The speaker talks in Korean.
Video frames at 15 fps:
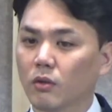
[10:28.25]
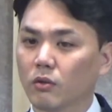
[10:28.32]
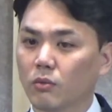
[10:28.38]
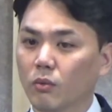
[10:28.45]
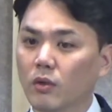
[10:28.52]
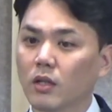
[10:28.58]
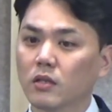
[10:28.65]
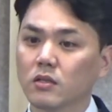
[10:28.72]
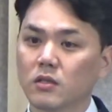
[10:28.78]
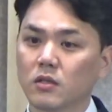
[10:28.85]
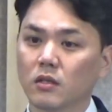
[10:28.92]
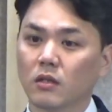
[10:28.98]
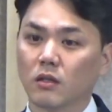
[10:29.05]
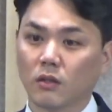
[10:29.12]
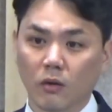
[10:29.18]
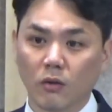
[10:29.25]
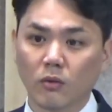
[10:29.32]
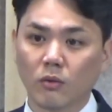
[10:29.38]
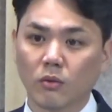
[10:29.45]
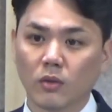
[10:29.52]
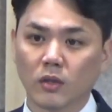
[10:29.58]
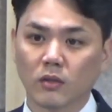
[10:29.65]
똑같이
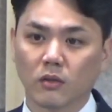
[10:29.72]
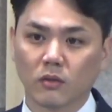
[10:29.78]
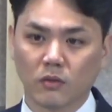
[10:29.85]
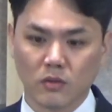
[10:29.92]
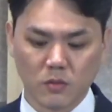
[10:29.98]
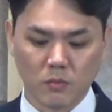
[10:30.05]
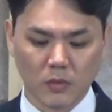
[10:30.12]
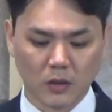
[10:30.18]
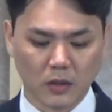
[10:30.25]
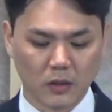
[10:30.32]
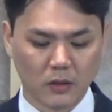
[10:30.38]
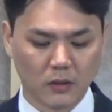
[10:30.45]
경고했던 것입니다.